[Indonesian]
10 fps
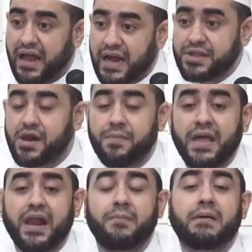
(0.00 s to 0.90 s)
Kata
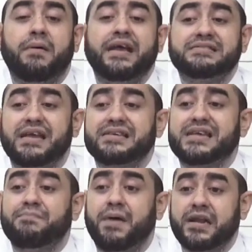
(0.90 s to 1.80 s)
Rabi'ah lebih baik saya
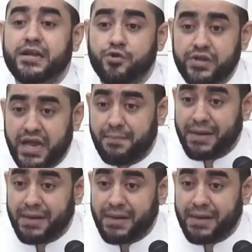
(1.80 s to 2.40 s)
sabar di dunia.